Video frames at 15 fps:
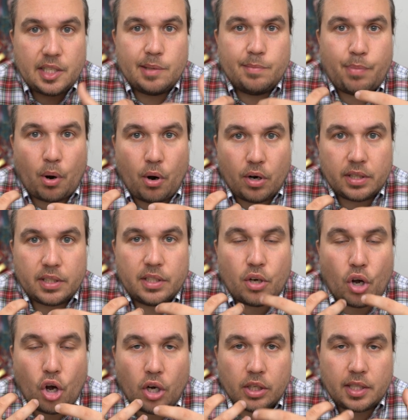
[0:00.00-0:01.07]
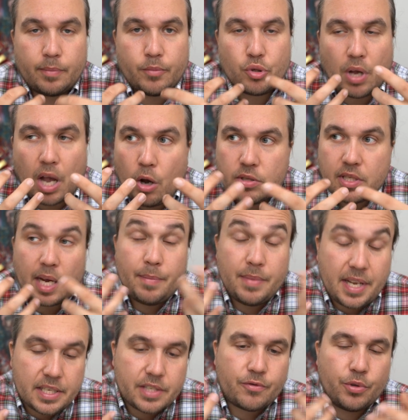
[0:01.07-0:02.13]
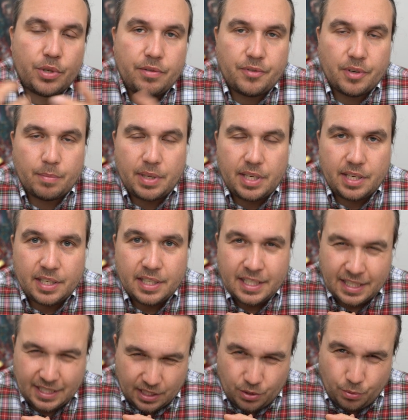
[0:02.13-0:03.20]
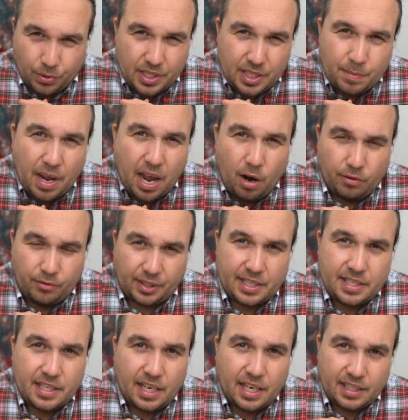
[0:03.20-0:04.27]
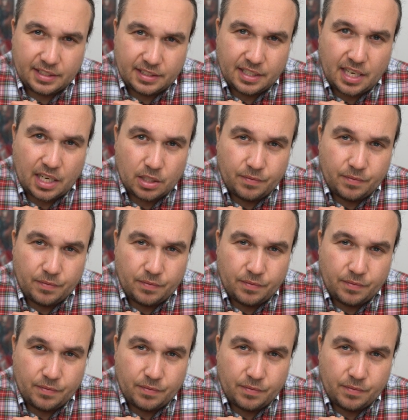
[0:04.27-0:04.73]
geborgenen Ort, einem Zuhause, einem Nest für die Familie so nicht mehr aufrechterhalten kann.